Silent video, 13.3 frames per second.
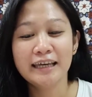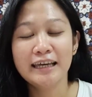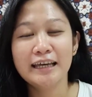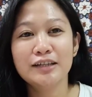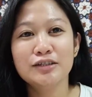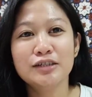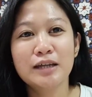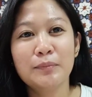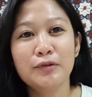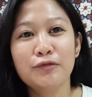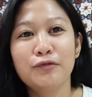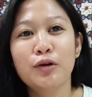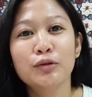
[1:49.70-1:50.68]
And
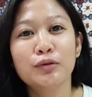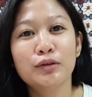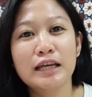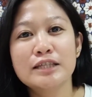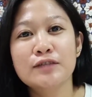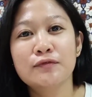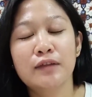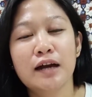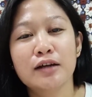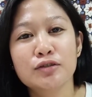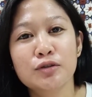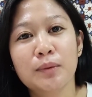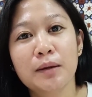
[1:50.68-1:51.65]
syempre for today's
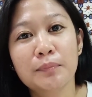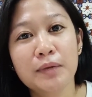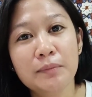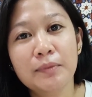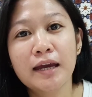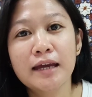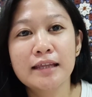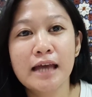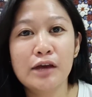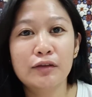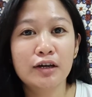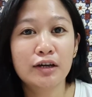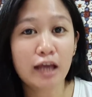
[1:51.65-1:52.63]
vlog, so magbibigay
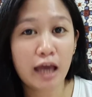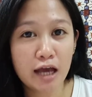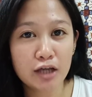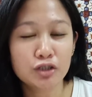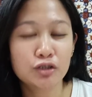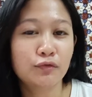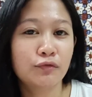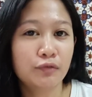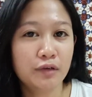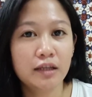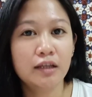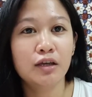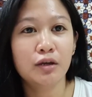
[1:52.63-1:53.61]
tayo ng reaction
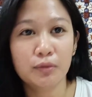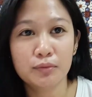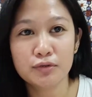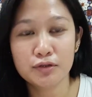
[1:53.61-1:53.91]
video.